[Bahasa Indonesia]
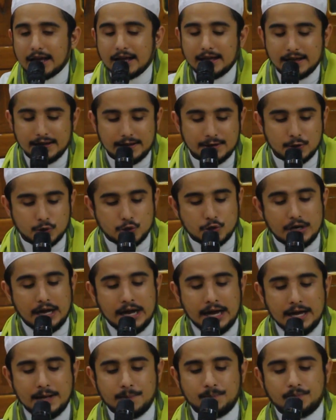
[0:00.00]

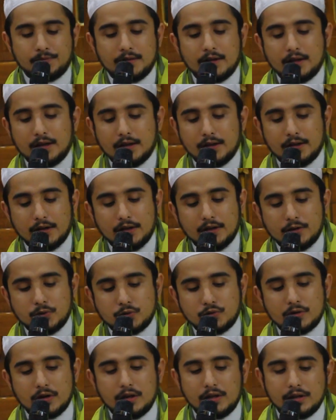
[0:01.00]
Insya Allah.
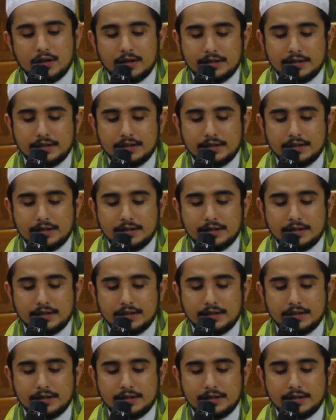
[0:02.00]
Insya Allah.